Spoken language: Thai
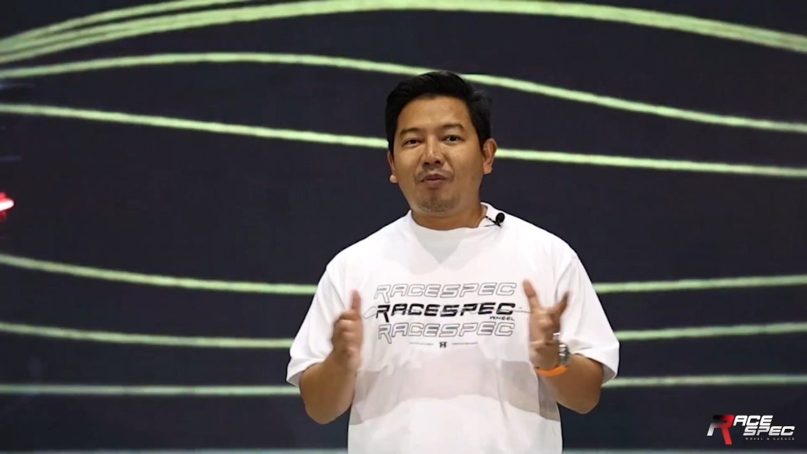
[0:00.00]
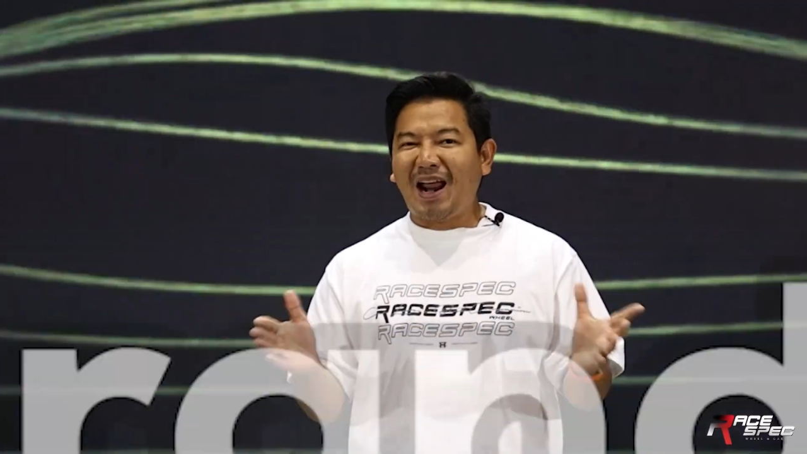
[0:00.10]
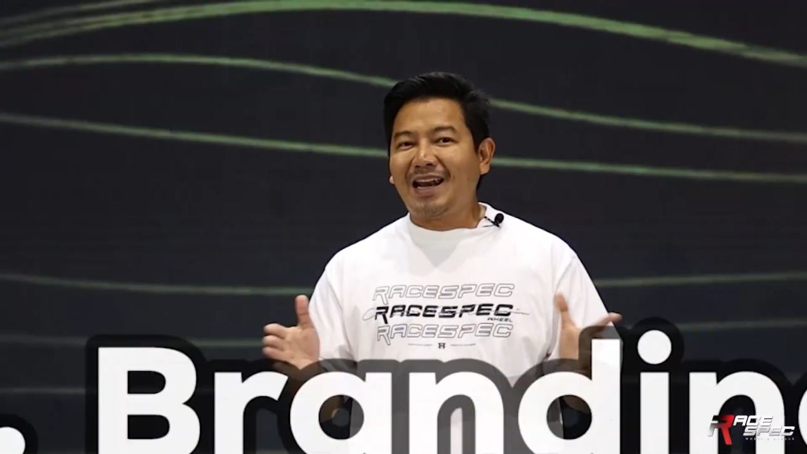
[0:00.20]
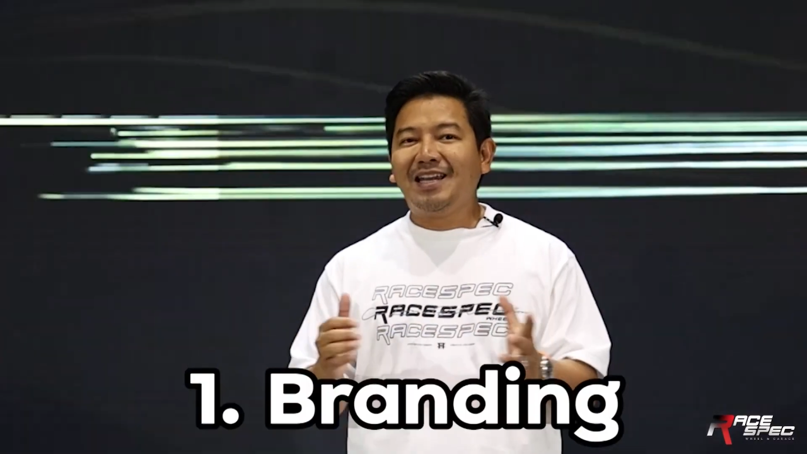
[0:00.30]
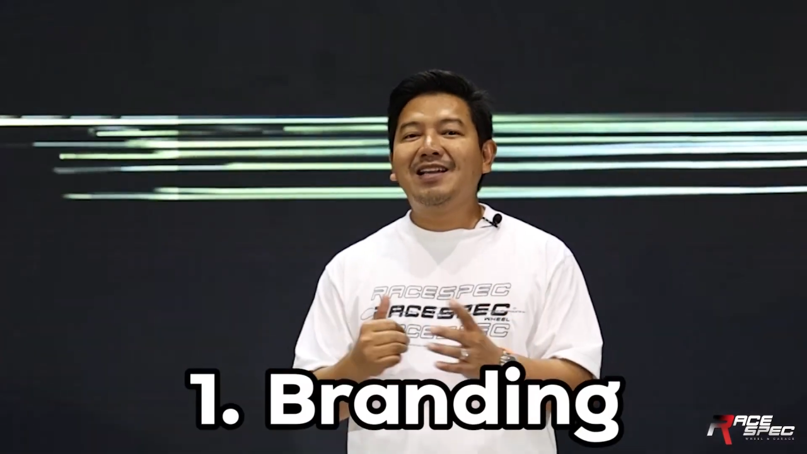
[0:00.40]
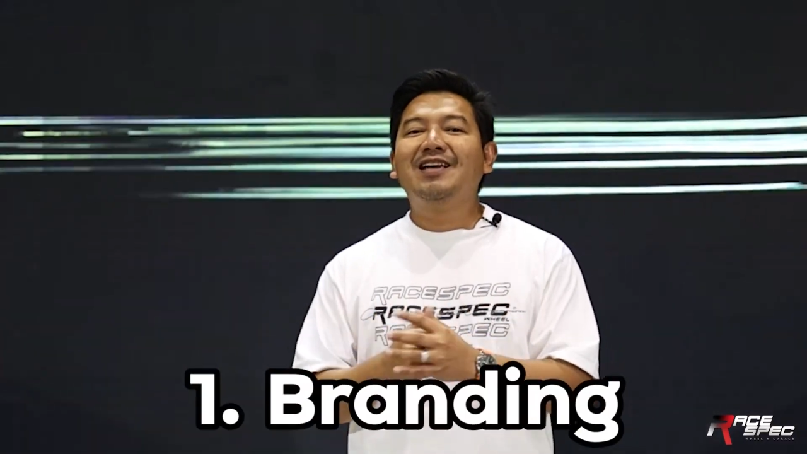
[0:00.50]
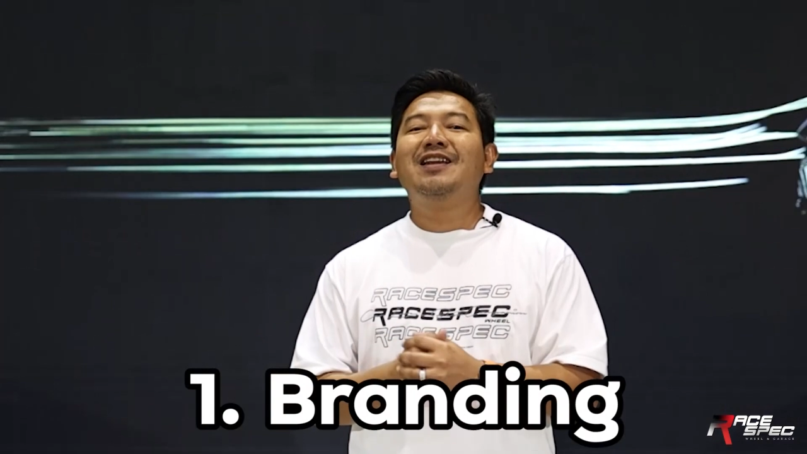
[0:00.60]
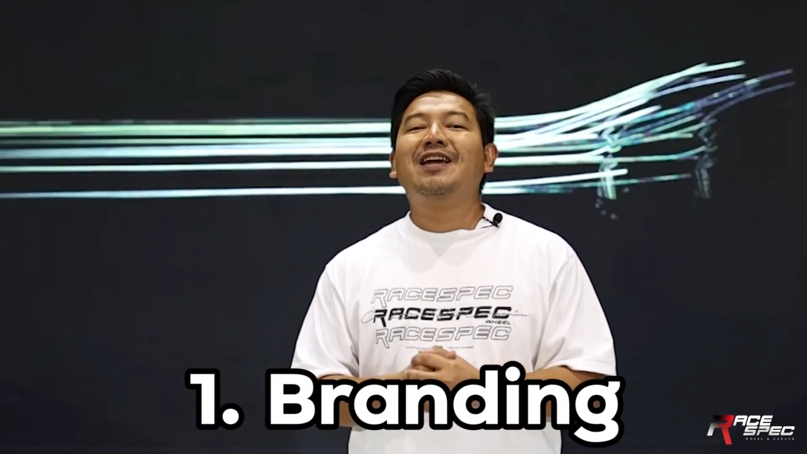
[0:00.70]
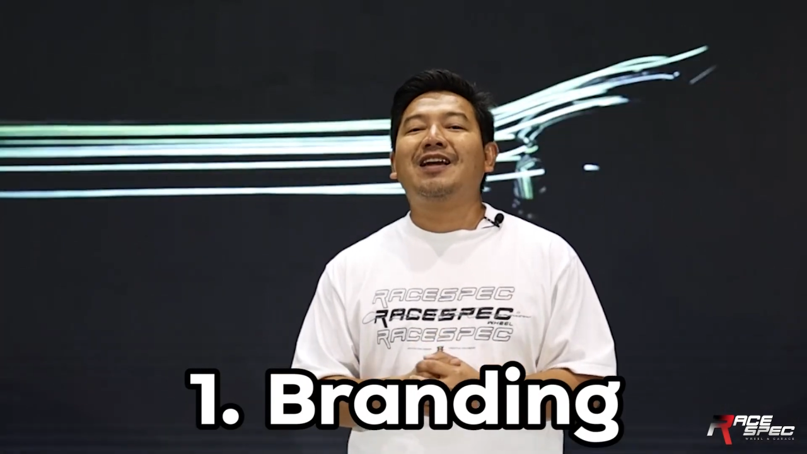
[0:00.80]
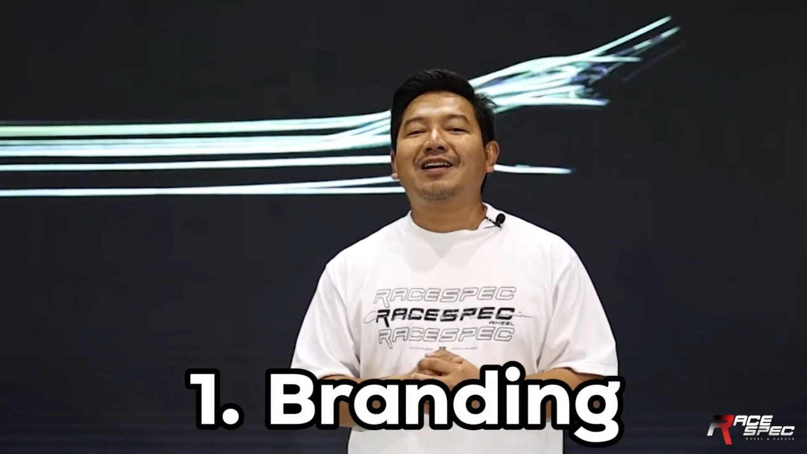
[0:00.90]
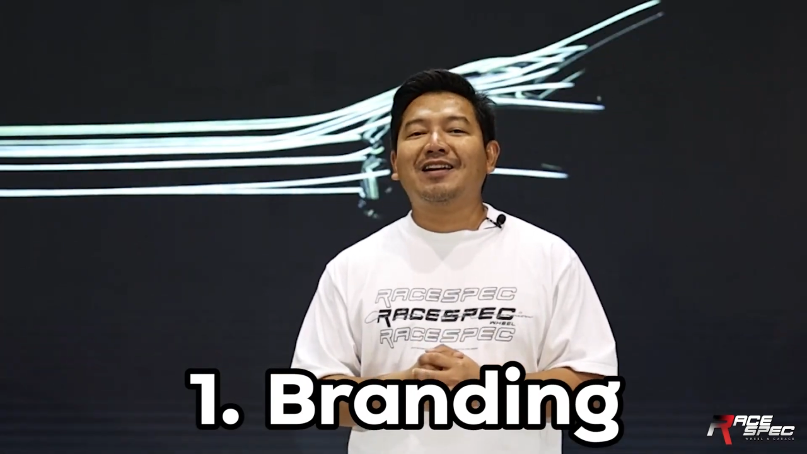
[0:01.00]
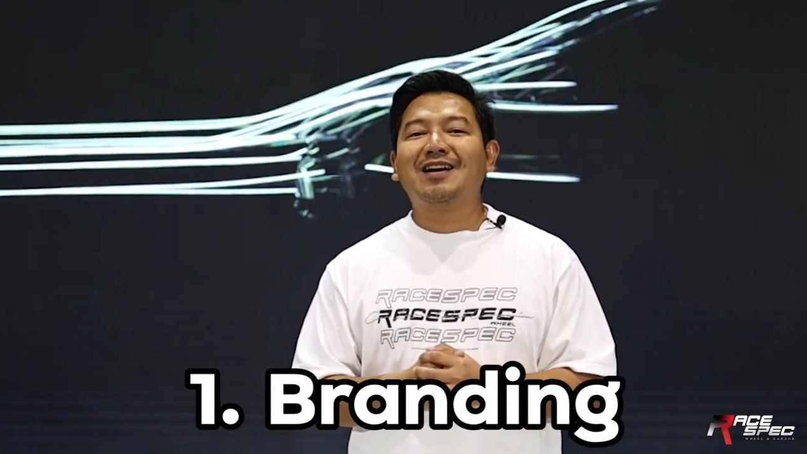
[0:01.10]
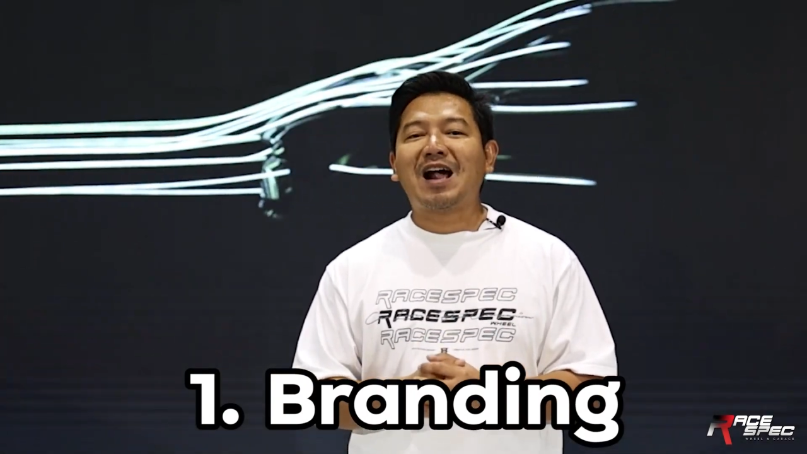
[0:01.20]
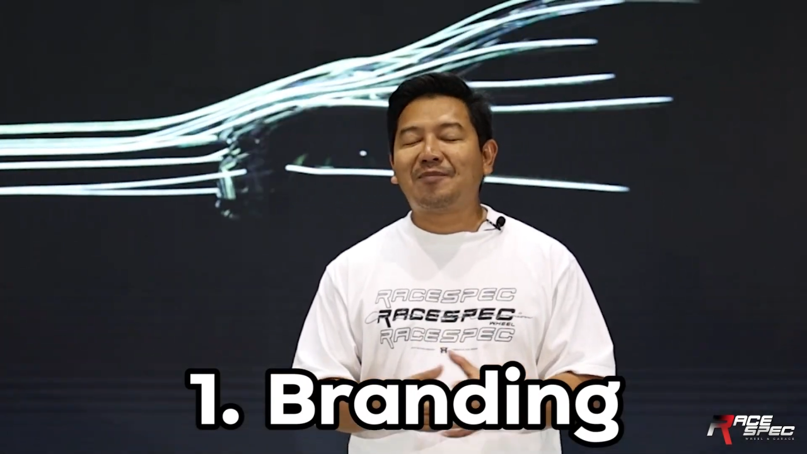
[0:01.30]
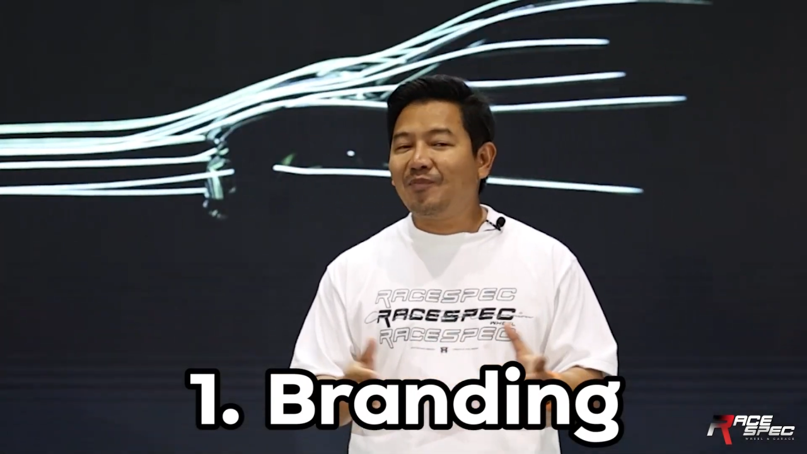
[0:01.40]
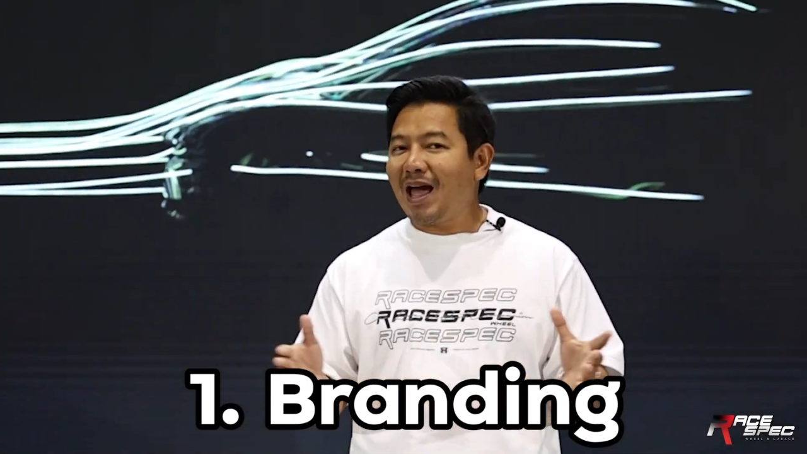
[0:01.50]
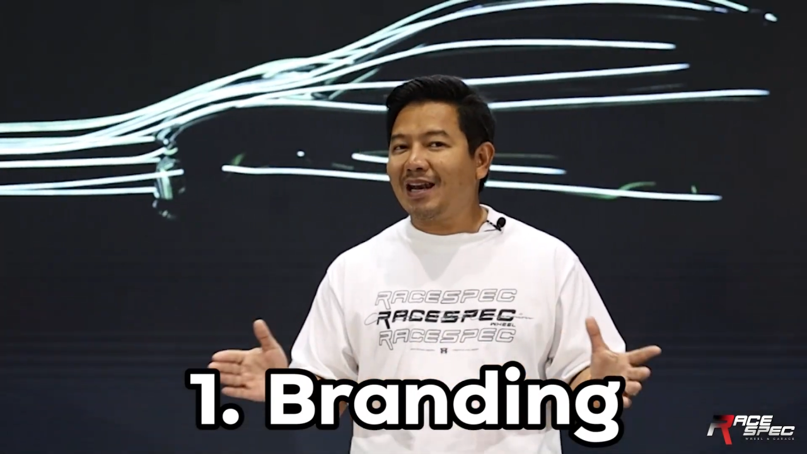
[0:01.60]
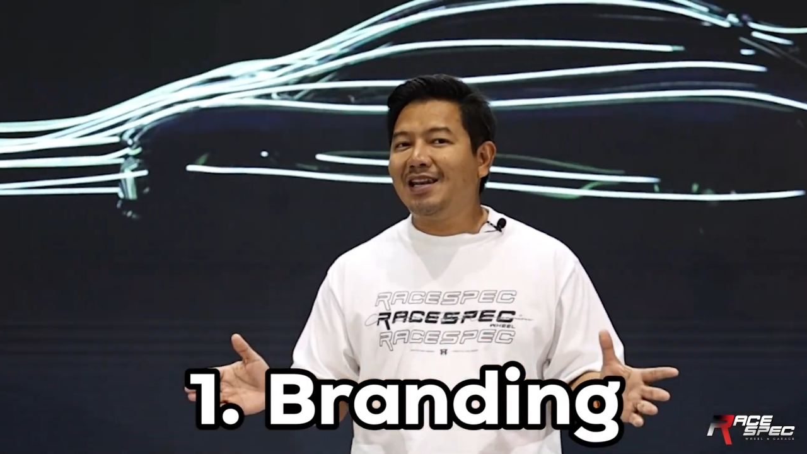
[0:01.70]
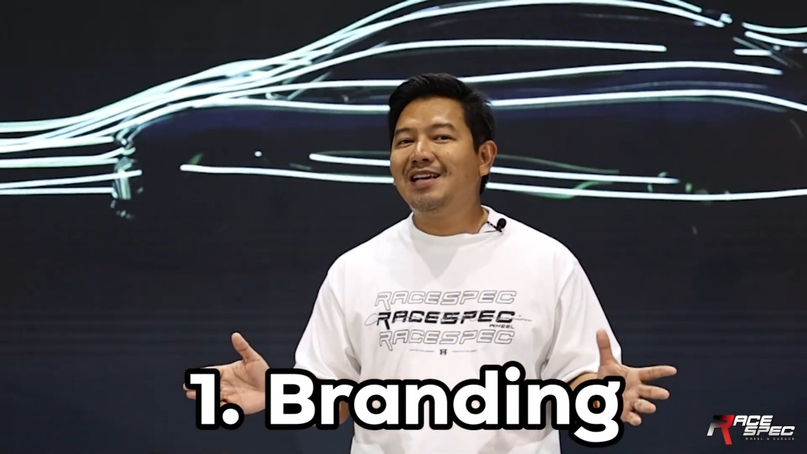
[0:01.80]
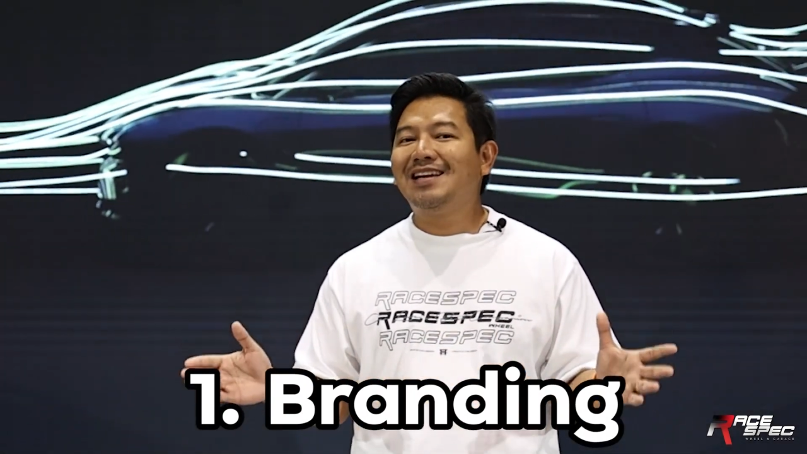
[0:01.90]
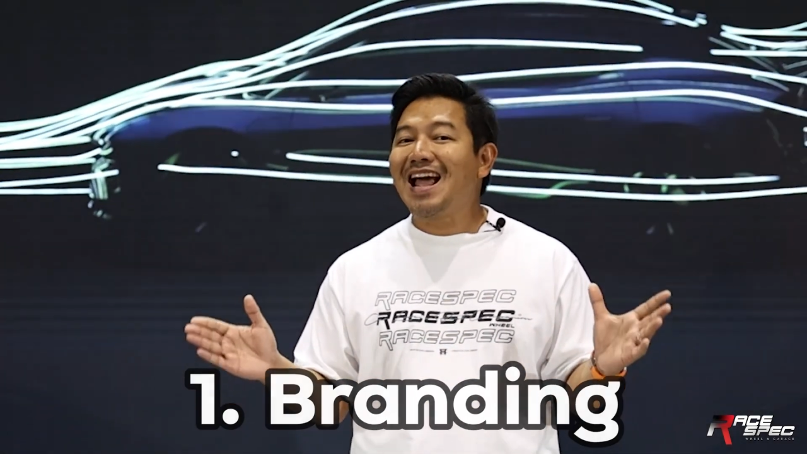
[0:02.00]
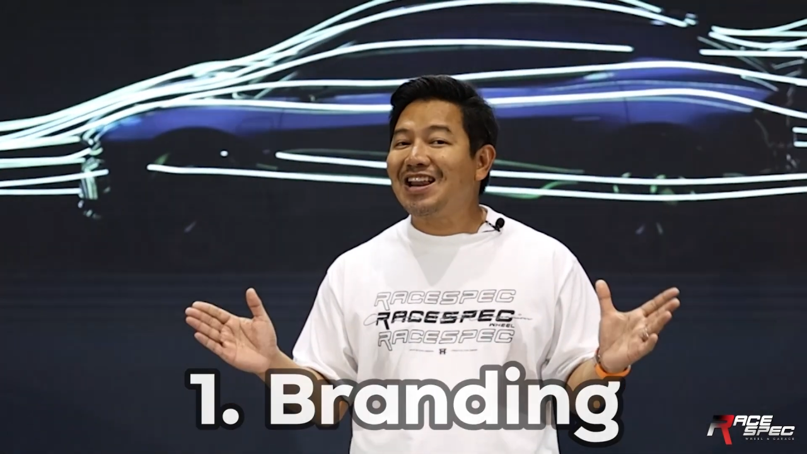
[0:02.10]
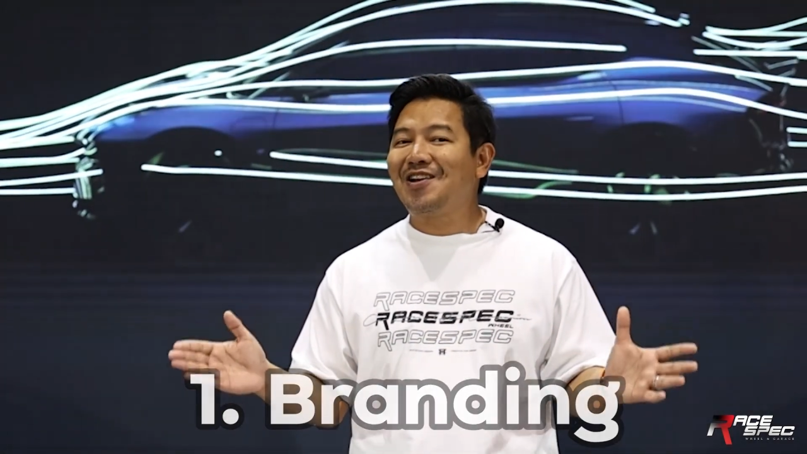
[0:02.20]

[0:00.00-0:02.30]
แบรนดิ้งนั่นเองนะครับแบรนดิ้งแน่